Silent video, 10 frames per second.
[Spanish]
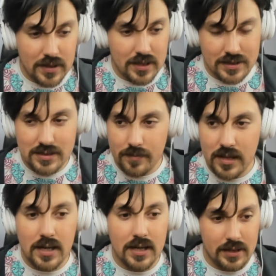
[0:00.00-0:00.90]
Ven, esa es mi
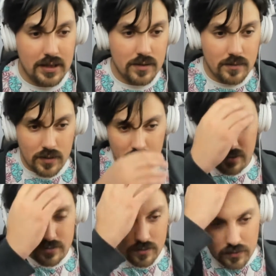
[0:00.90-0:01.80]
hija gritando
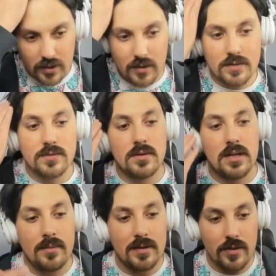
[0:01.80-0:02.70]
porque supongo que
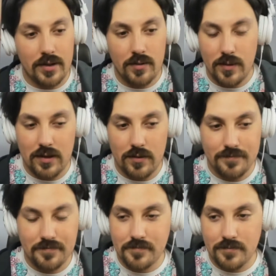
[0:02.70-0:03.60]
la mamá lo retó por algo.
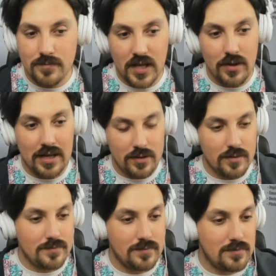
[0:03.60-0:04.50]
Y
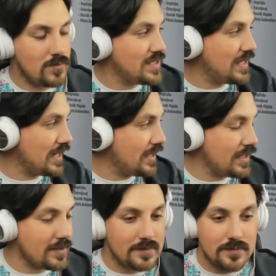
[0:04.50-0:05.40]
grando, muy cerca de ella.